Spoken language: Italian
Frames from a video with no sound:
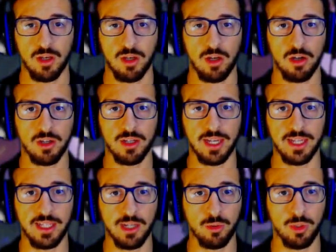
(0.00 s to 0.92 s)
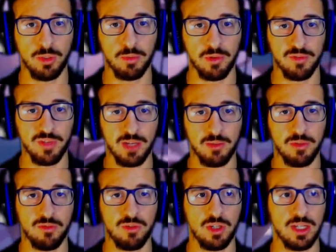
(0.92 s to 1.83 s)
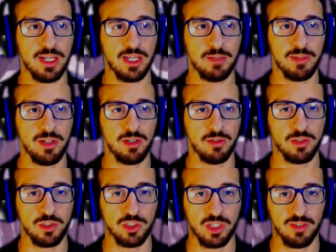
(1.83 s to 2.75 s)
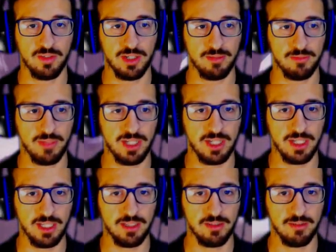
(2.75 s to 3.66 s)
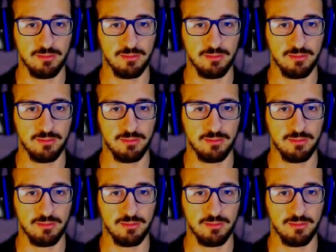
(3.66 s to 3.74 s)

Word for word: Ok, da qui proviamo a volare. Ma no, non ci arriverà mai.